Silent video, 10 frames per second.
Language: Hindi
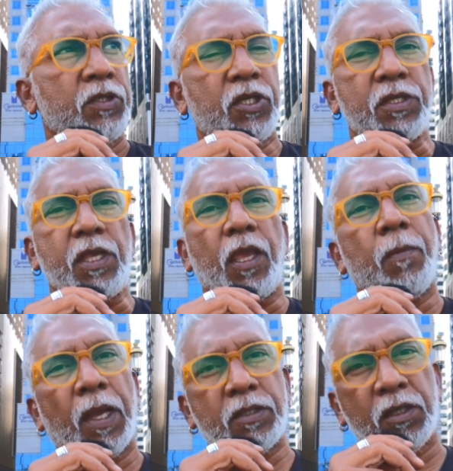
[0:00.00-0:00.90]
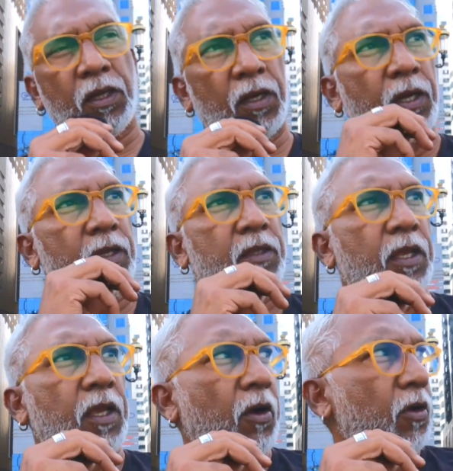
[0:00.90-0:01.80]
चीज़ें इमेजिन करने लगते
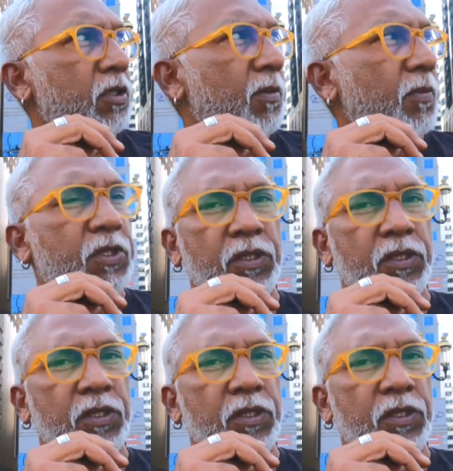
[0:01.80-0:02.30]
हैं और जब हम